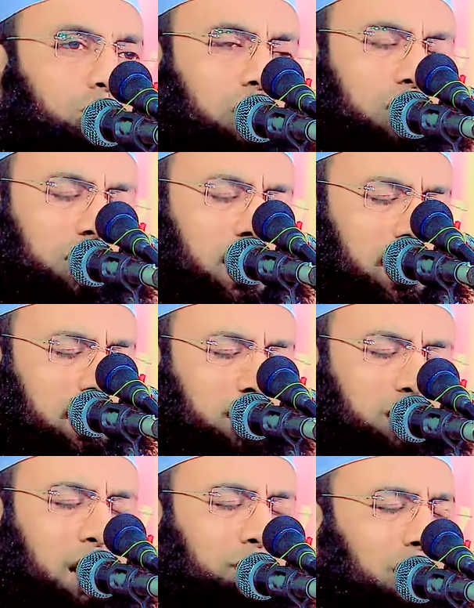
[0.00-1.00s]
দশায়
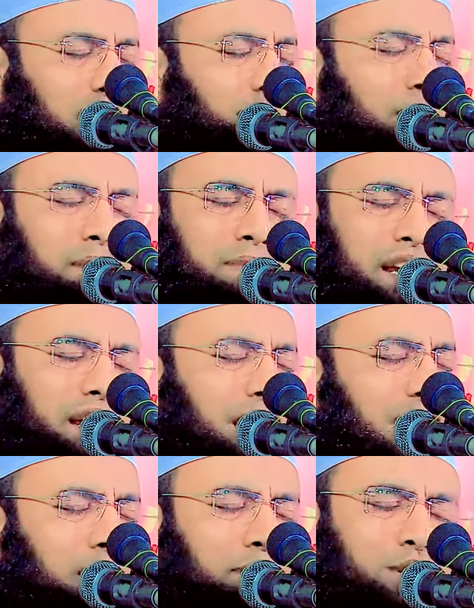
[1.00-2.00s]
যেন আমার বাবার
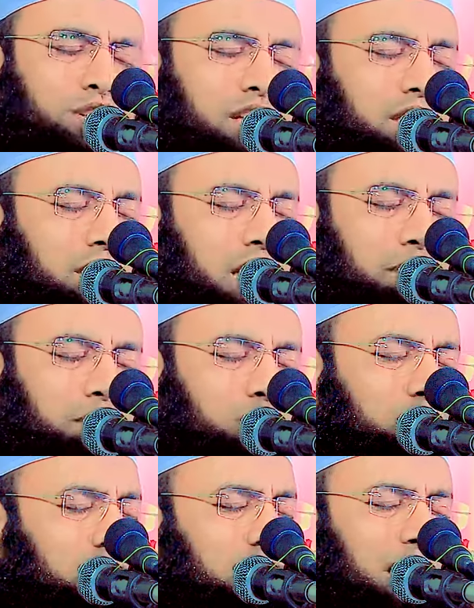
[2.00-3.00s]
গায়ের মধ্যে
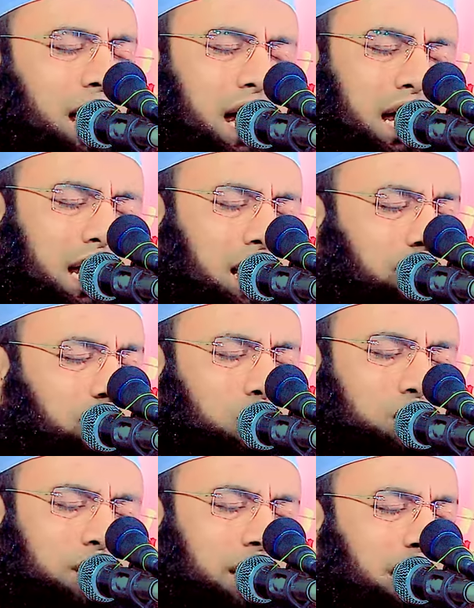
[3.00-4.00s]
চাবুক দিয়া আঘাত
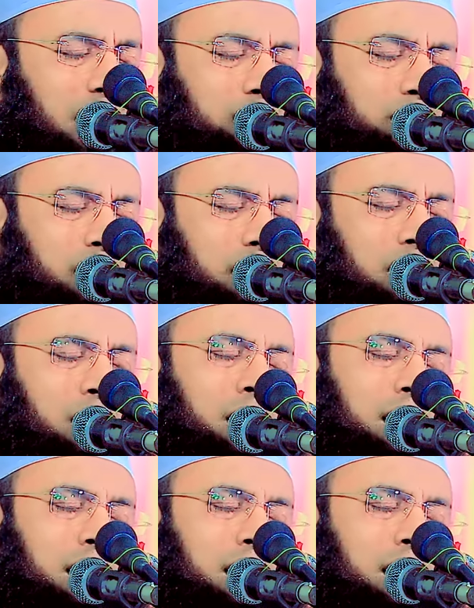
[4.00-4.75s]
করতে না পারে